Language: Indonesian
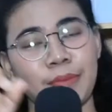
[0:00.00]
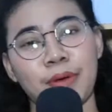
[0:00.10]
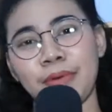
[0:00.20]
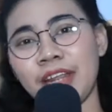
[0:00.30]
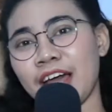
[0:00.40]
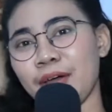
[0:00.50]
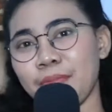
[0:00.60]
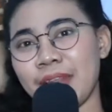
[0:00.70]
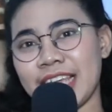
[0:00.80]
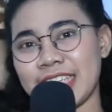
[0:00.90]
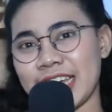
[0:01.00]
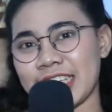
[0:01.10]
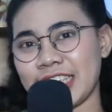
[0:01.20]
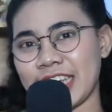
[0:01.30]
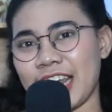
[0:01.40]
siapa bilang
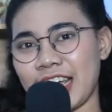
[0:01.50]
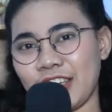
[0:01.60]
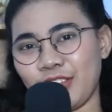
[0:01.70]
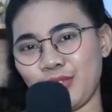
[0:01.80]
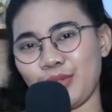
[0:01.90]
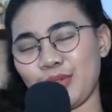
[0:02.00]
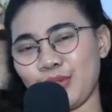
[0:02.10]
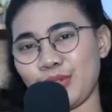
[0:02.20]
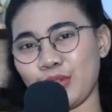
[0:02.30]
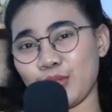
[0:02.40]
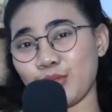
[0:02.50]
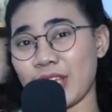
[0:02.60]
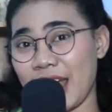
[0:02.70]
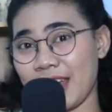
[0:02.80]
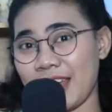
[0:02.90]
belajar sejarah itu
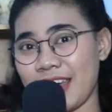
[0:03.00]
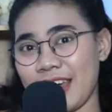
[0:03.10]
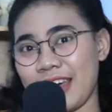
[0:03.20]
susah?